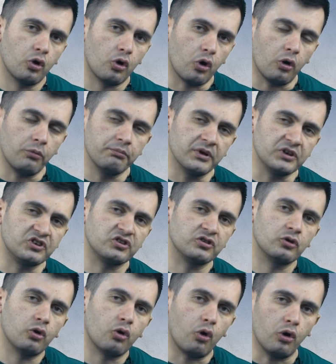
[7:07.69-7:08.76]
15,
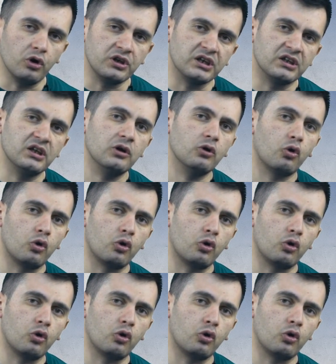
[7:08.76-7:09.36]
17,